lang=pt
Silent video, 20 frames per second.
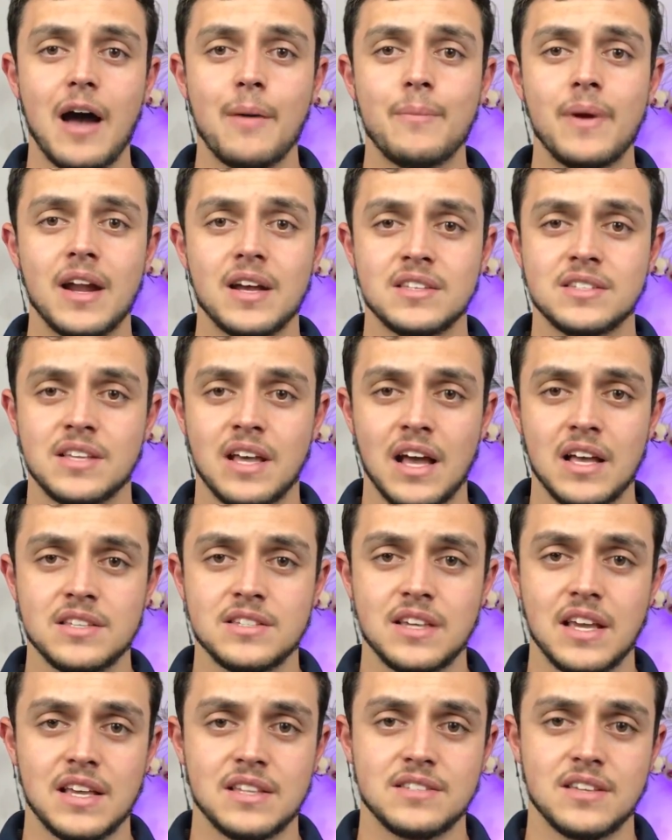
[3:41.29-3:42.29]

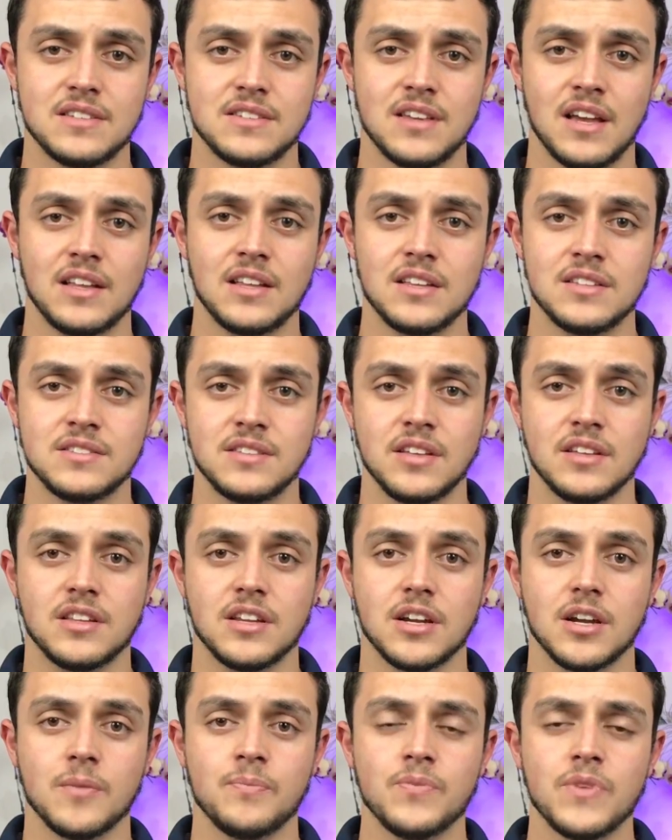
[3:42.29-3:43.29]
abraçasse essa saída
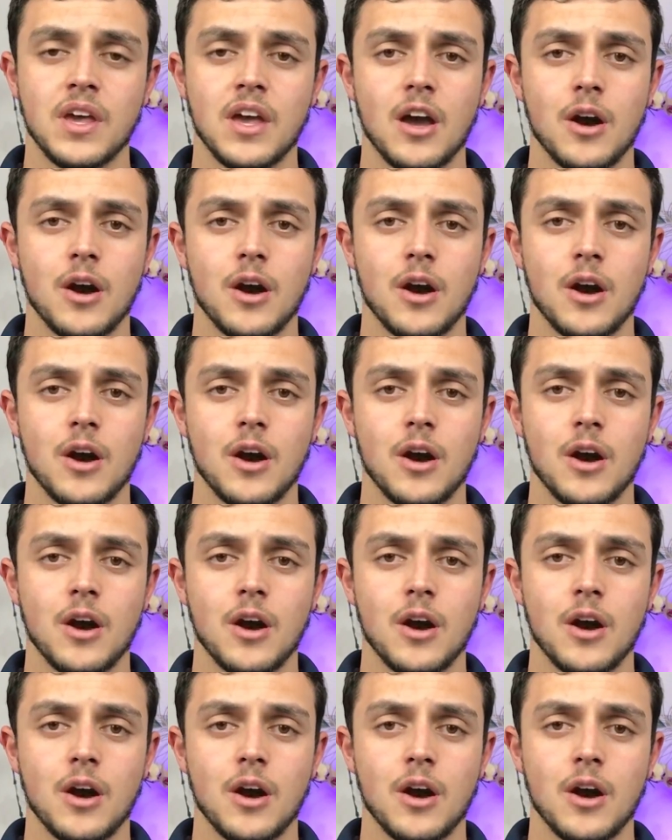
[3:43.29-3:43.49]
cítrica.